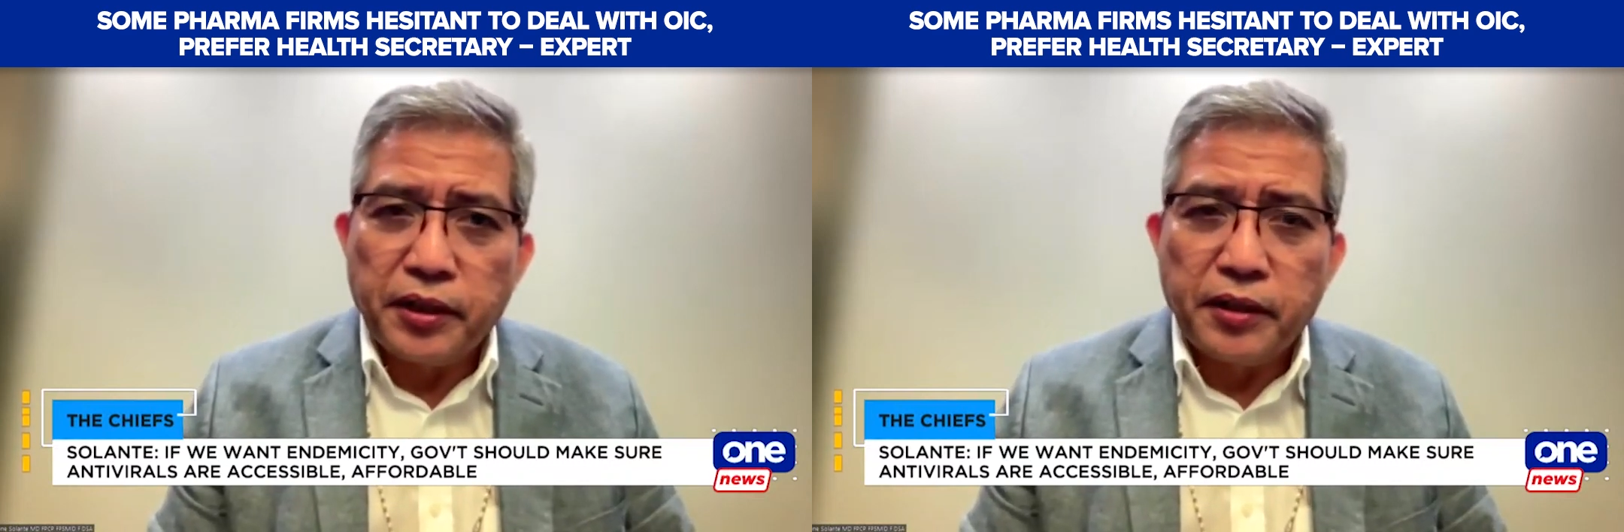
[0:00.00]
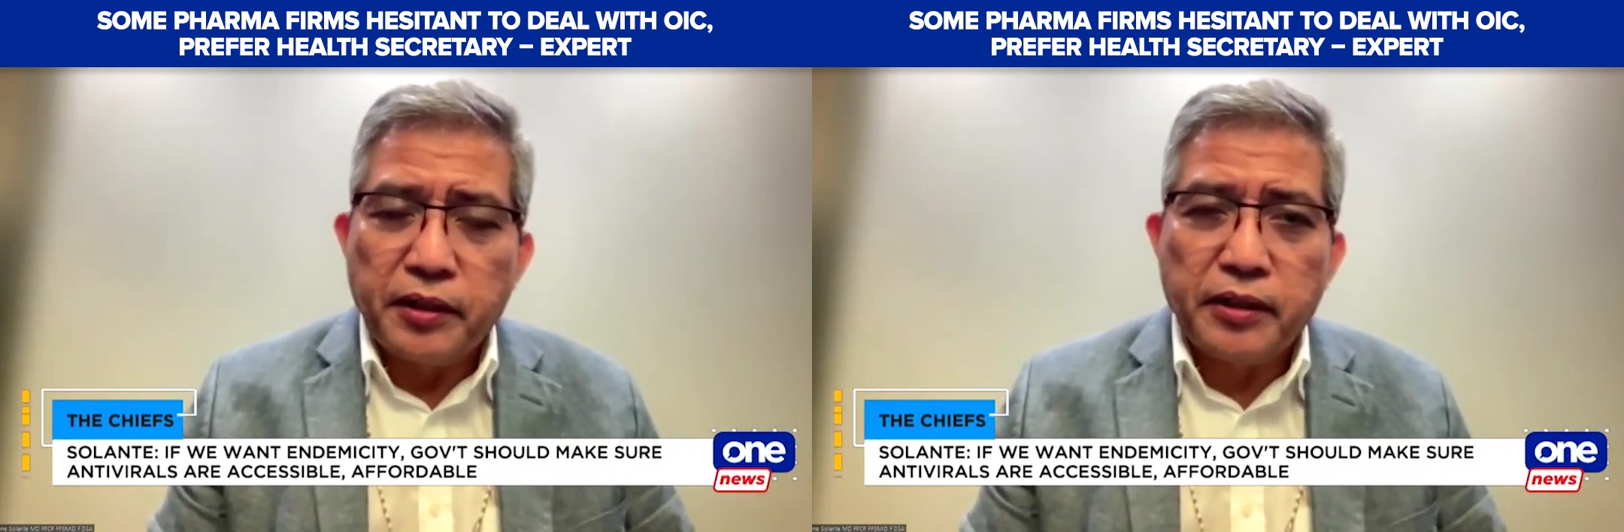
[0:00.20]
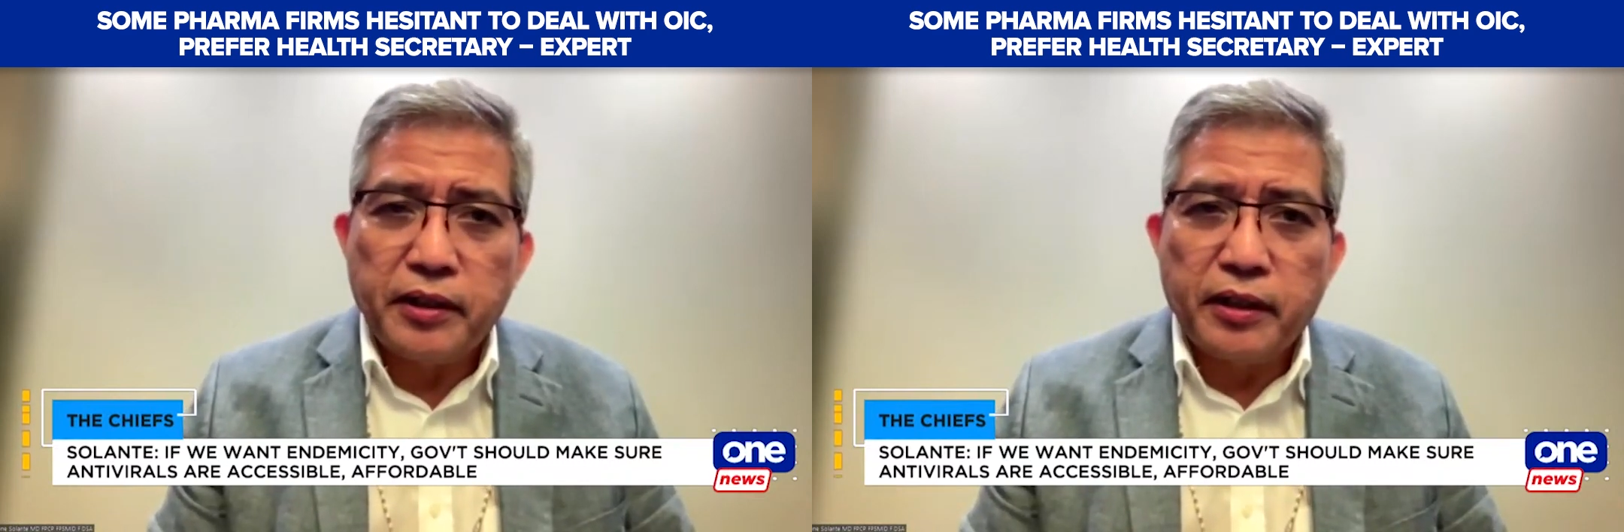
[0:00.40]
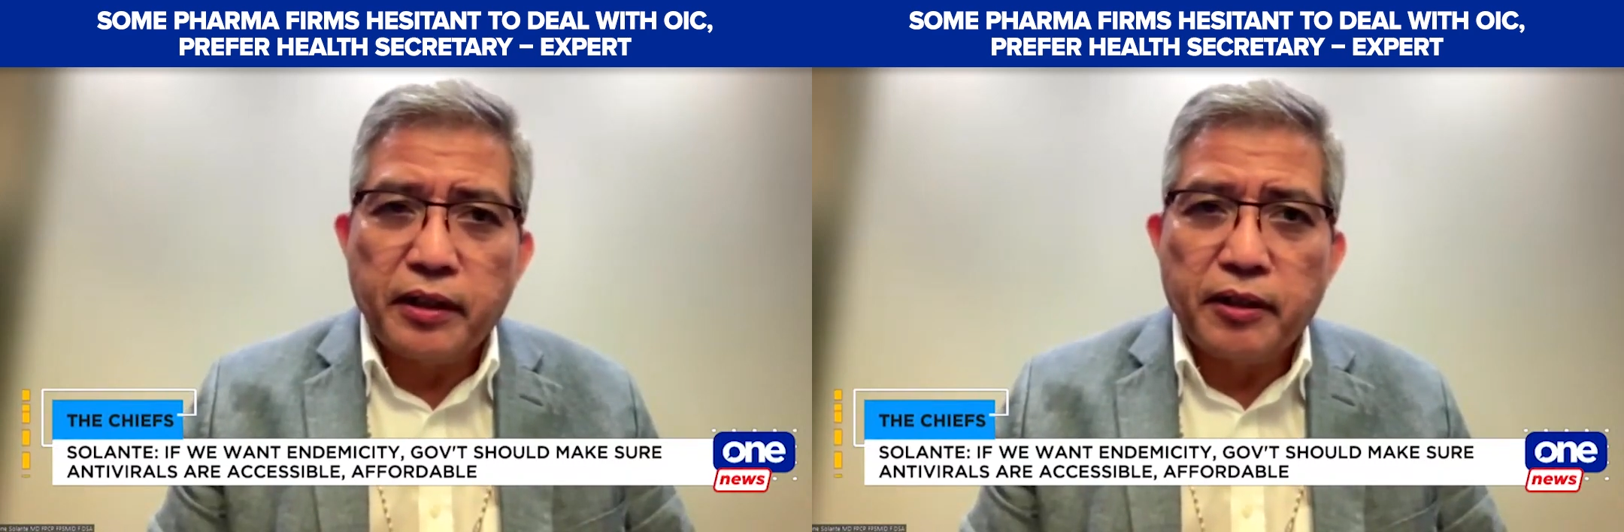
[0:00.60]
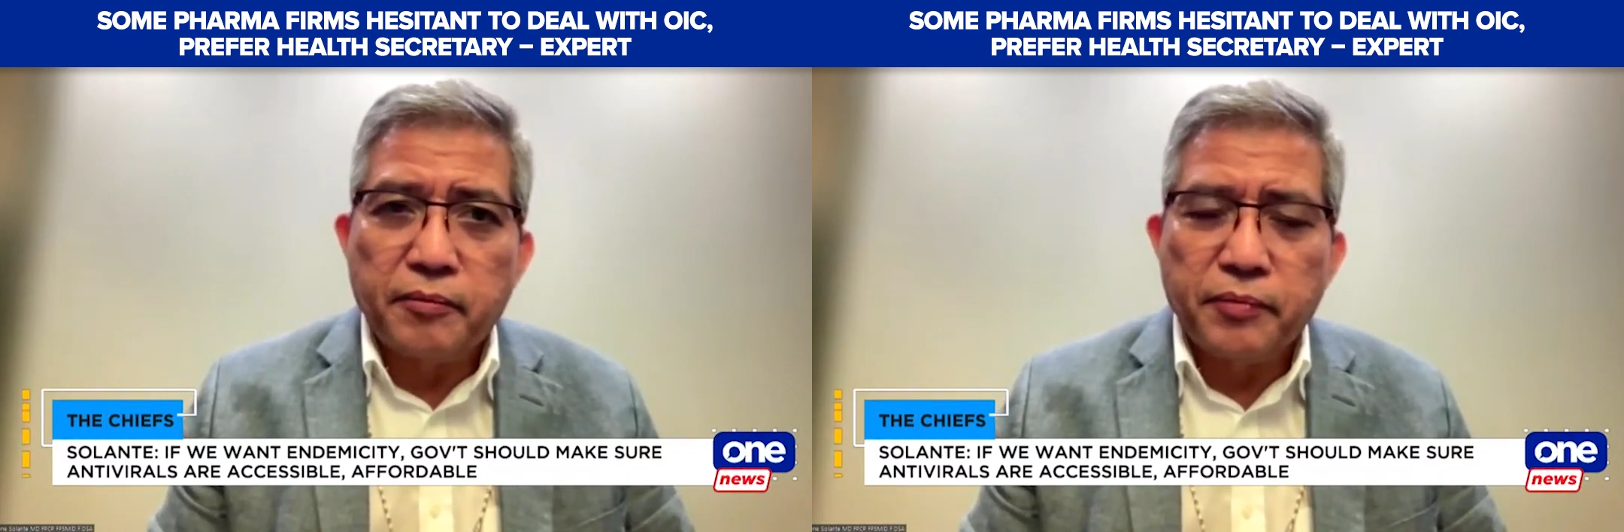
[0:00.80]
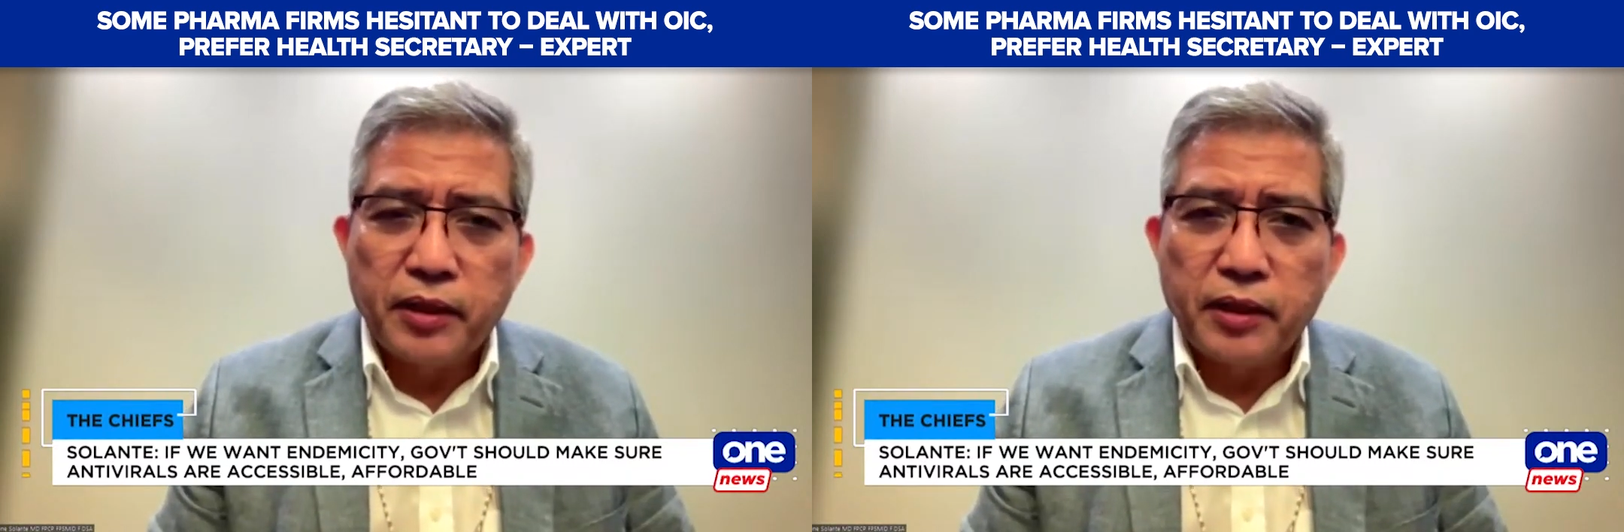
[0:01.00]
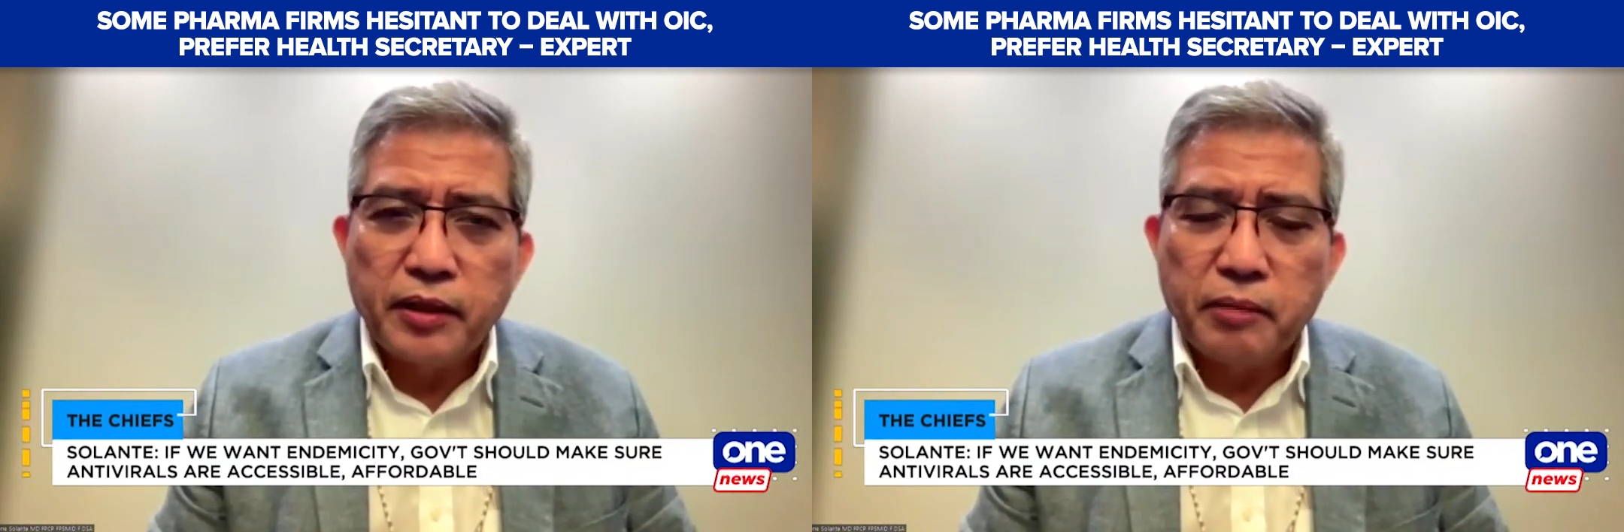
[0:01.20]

think uh,